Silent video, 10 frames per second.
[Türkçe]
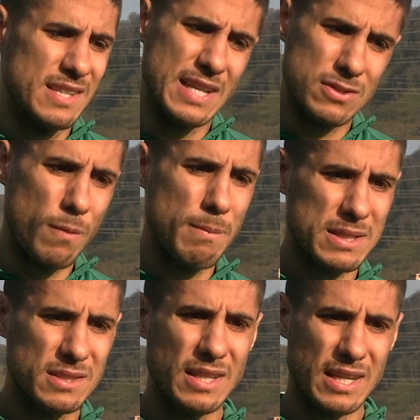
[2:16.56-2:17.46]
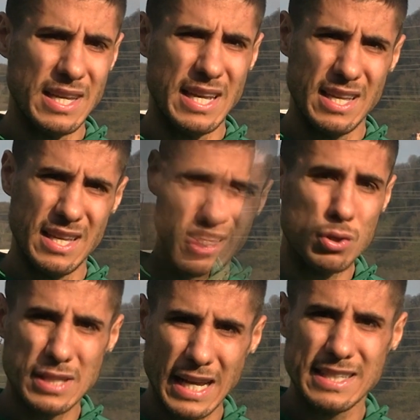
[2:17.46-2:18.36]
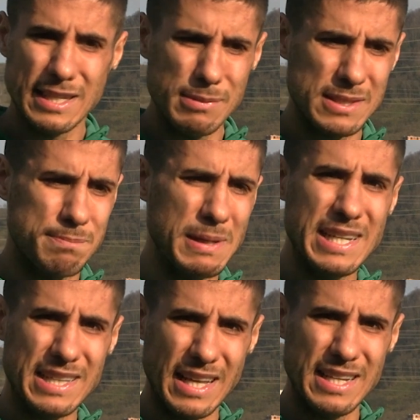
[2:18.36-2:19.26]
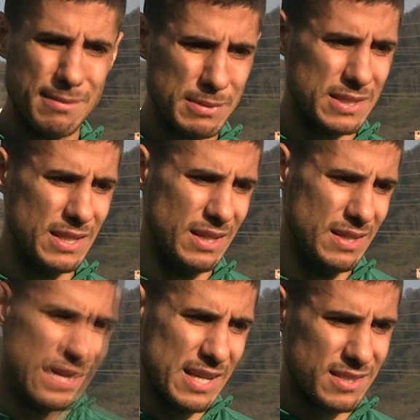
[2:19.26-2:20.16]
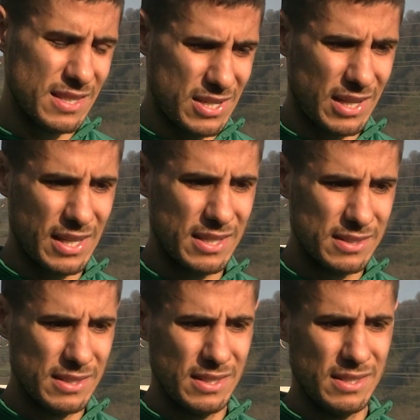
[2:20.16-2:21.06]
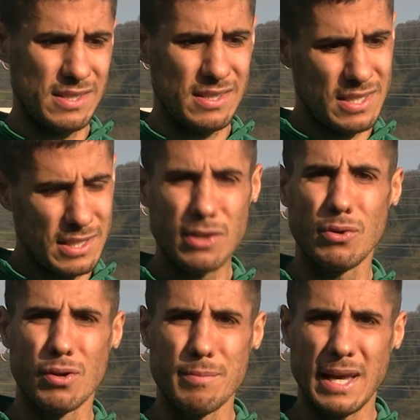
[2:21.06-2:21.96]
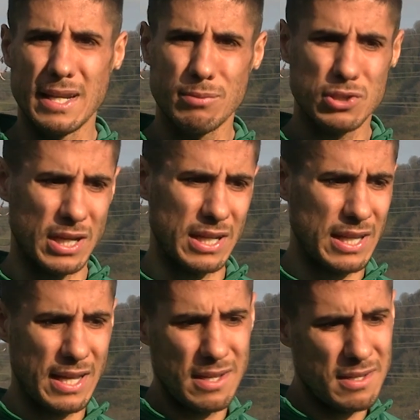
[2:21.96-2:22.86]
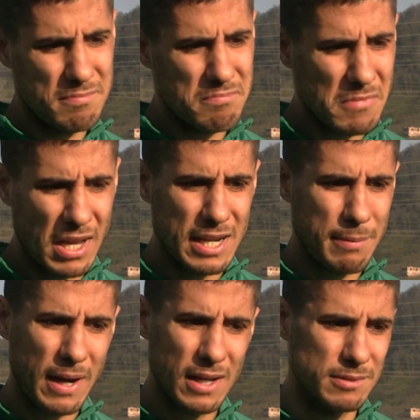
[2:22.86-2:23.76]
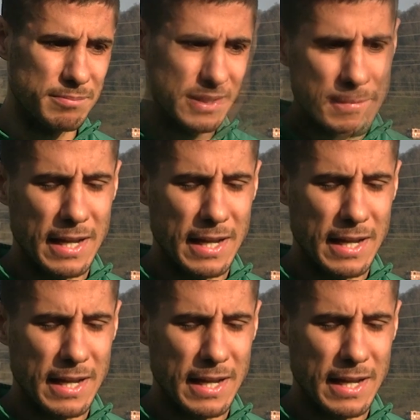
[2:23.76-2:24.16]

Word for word: sezon başındaki gösterdiğimiz birlikteliğimizi yansıtacaklarını inanıyorum yani. Bu şekilde yani bakalım.